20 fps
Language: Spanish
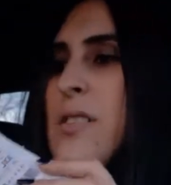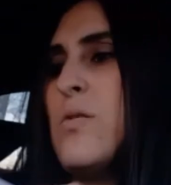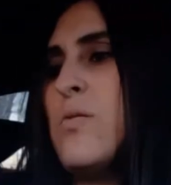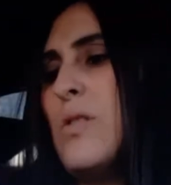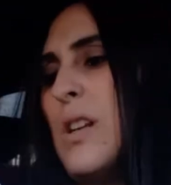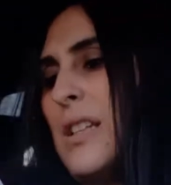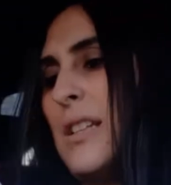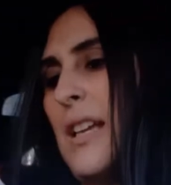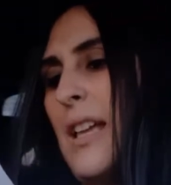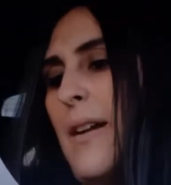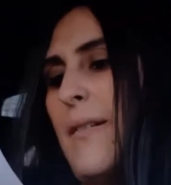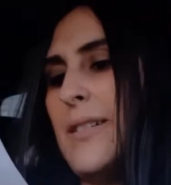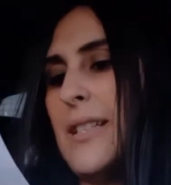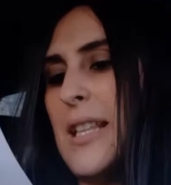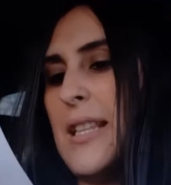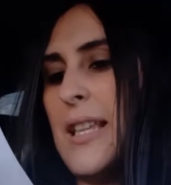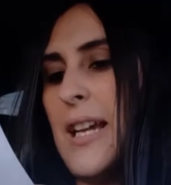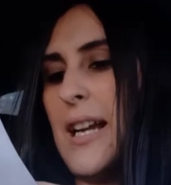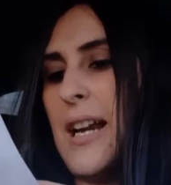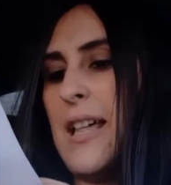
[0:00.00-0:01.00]
que es una talla
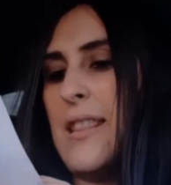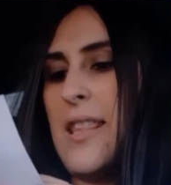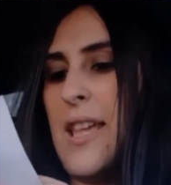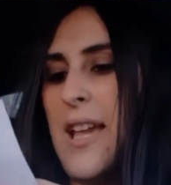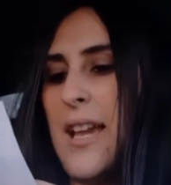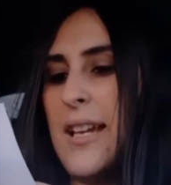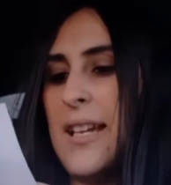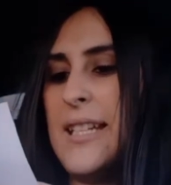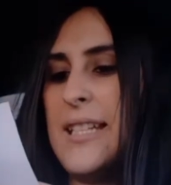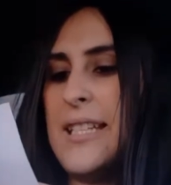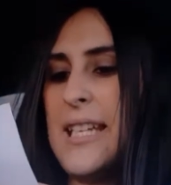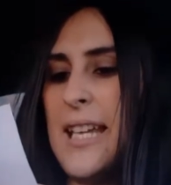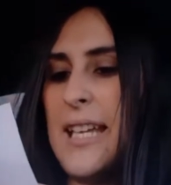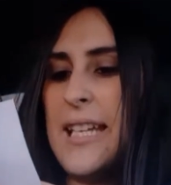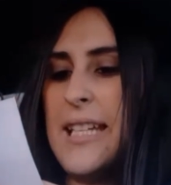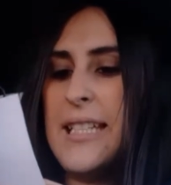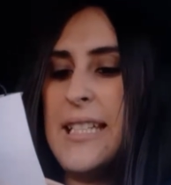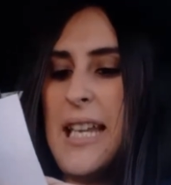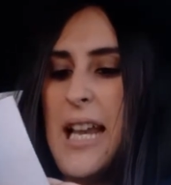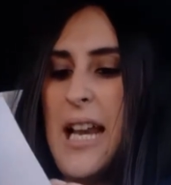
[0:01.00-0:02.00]
bastante grande,
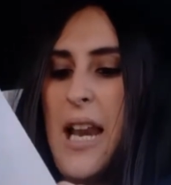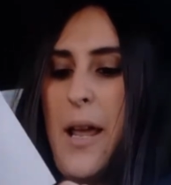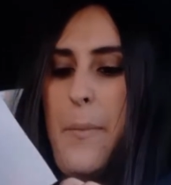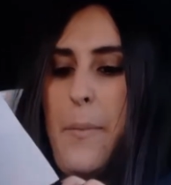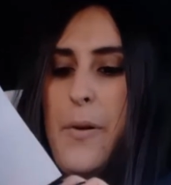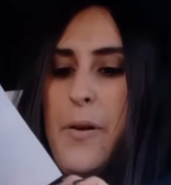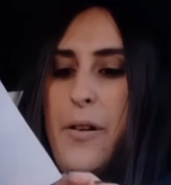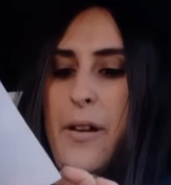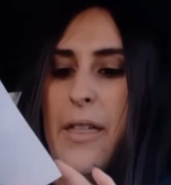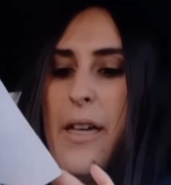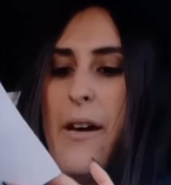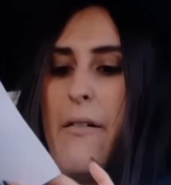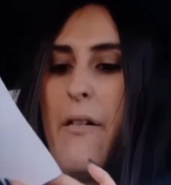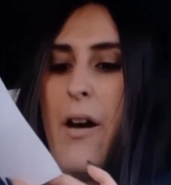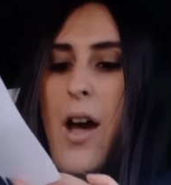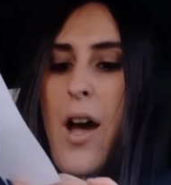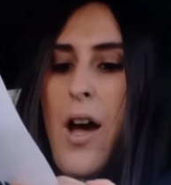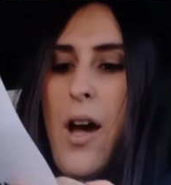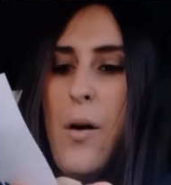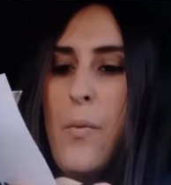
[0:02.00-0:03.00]
XXL, pero
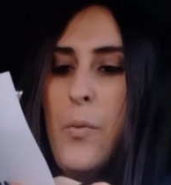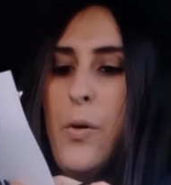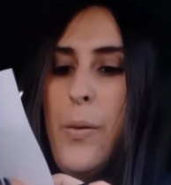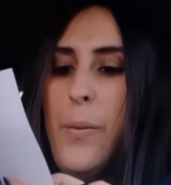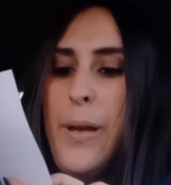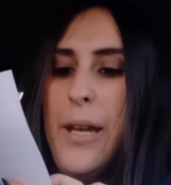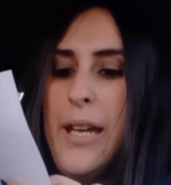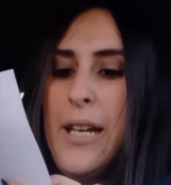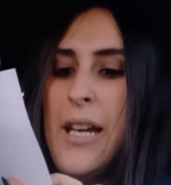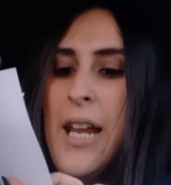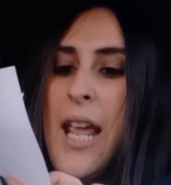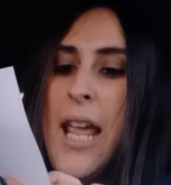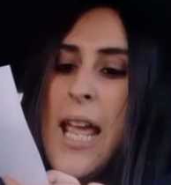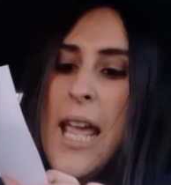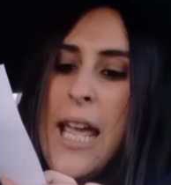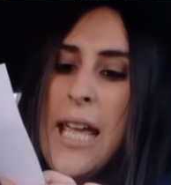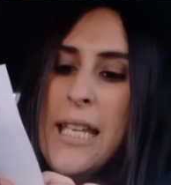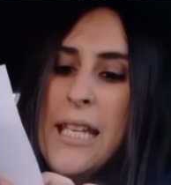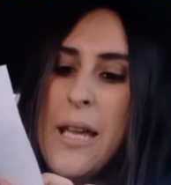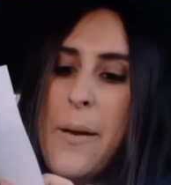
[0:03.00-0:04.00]
quedaba muy bien.
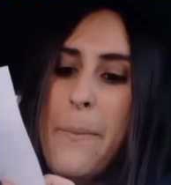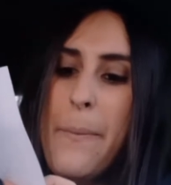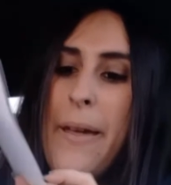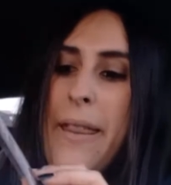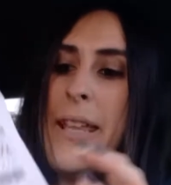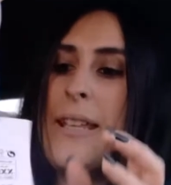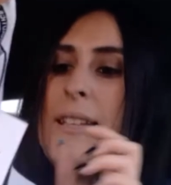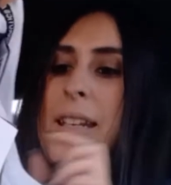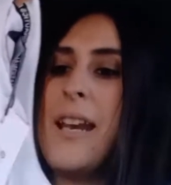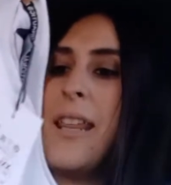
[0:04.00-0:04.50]
Y en vez de